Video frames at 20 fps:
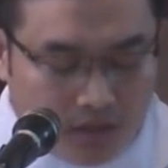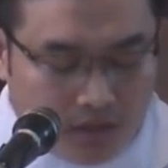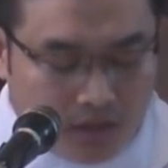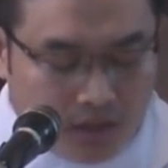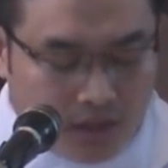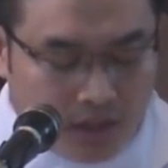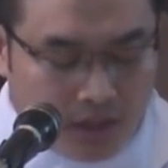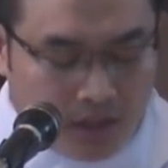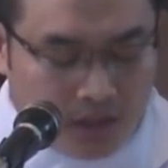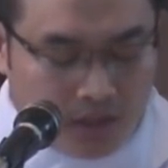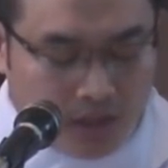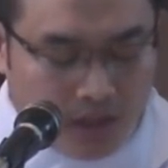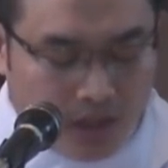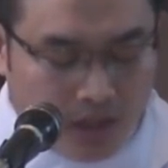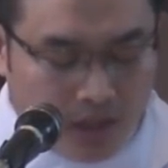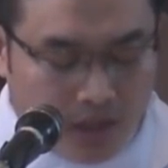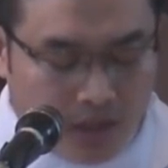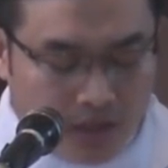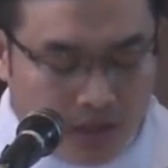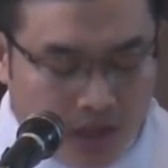khi
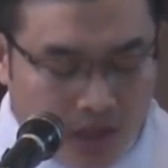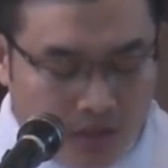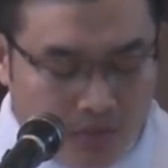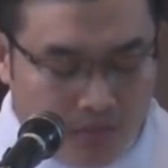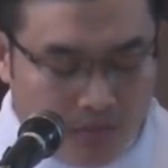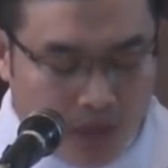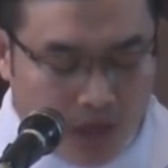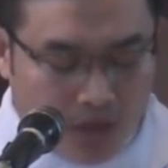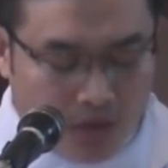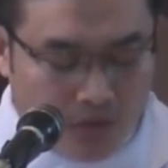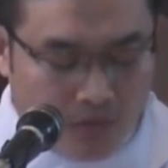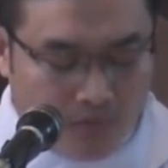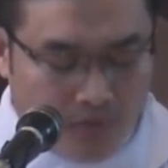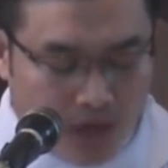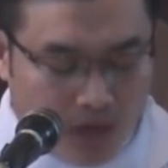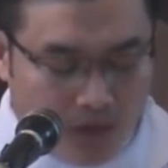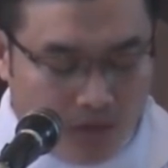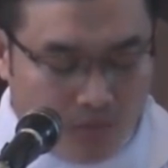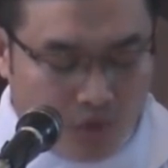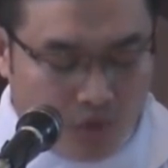thấy thân mẫu
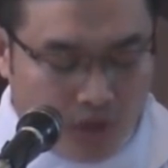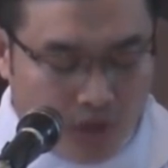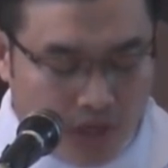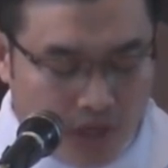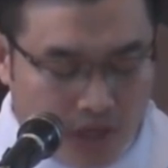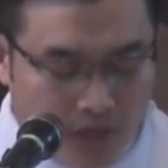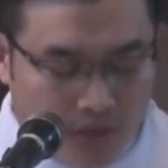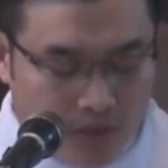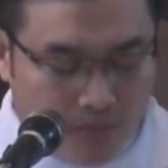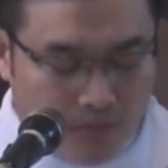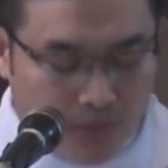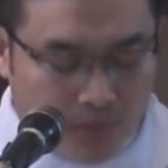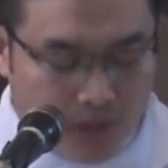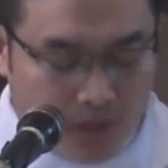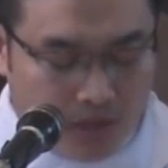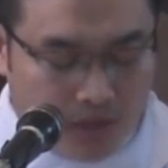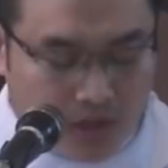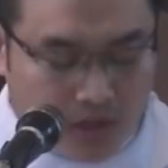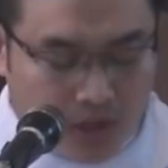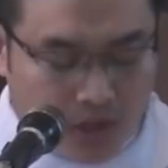và muôn đệ
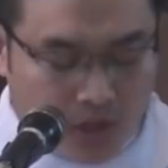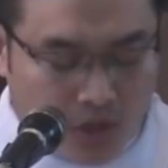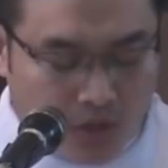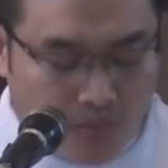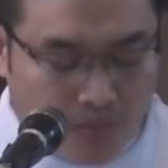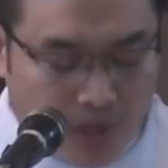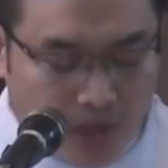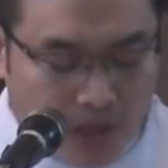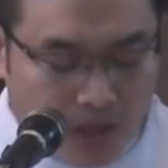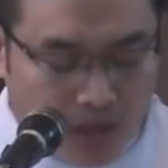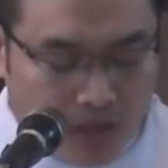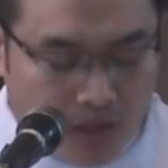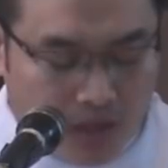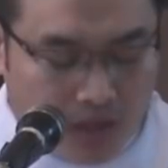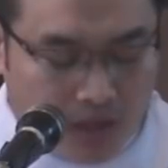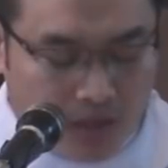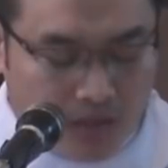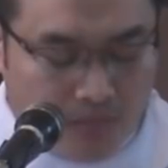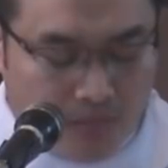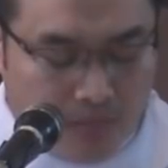mình yêu mến
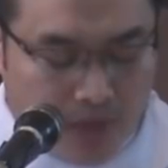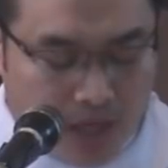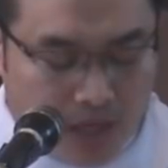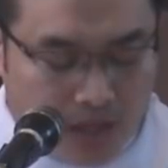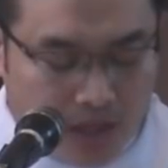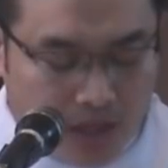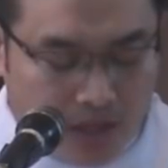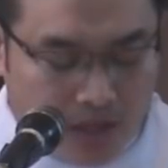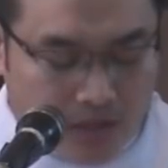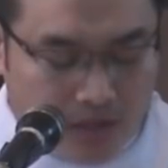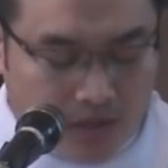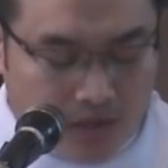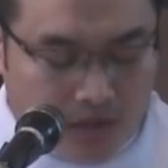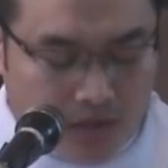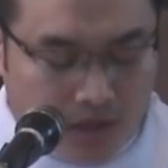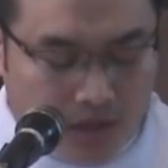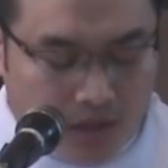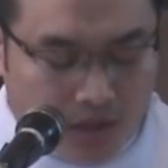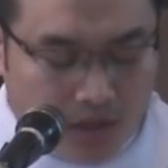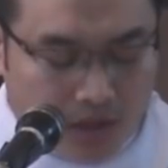đứng bên cạnh
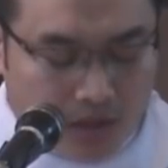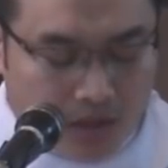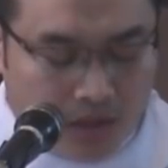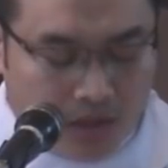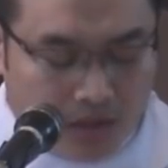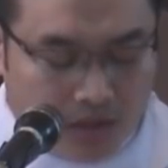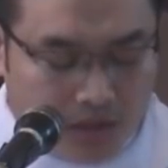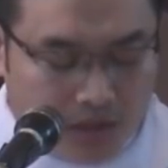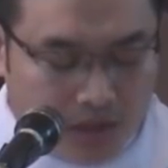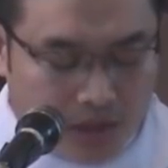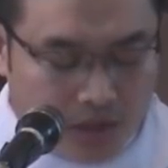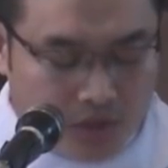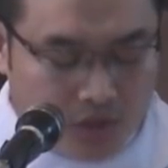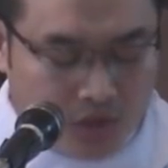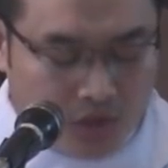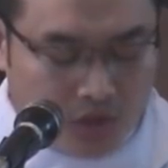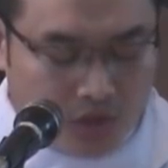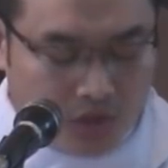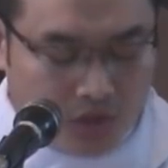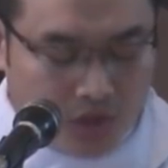đức
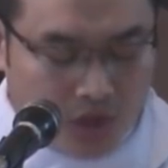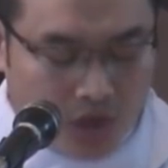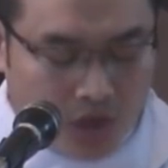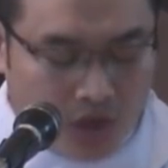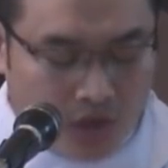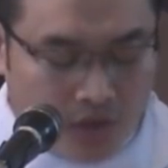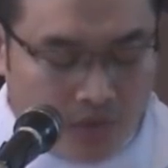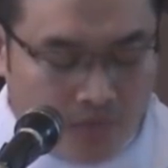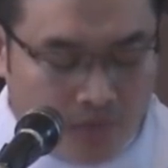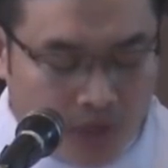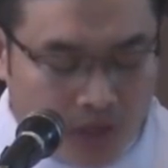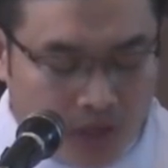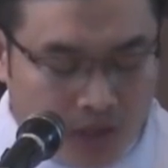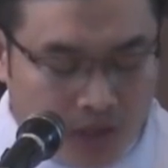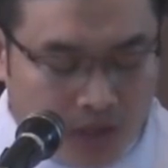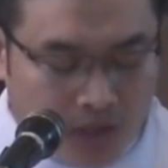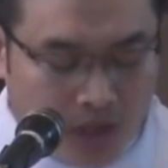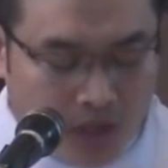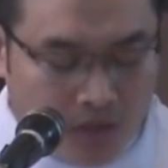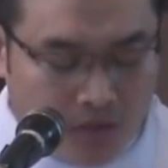giêsu nói với
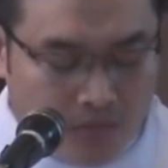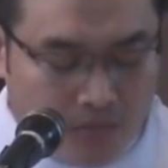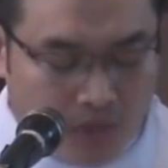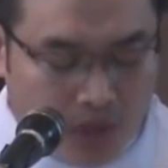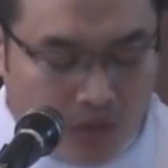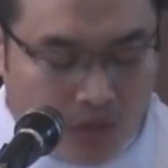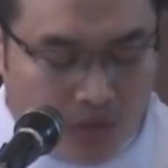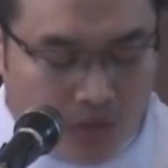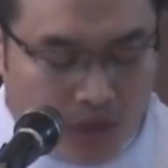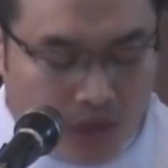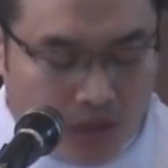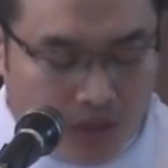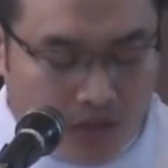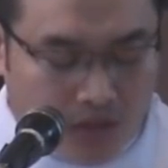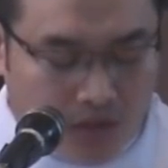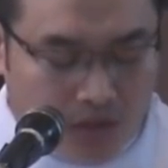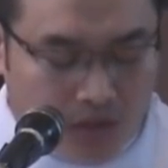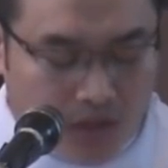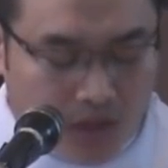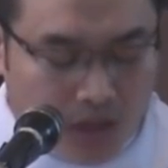thân mẫu
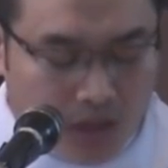rằng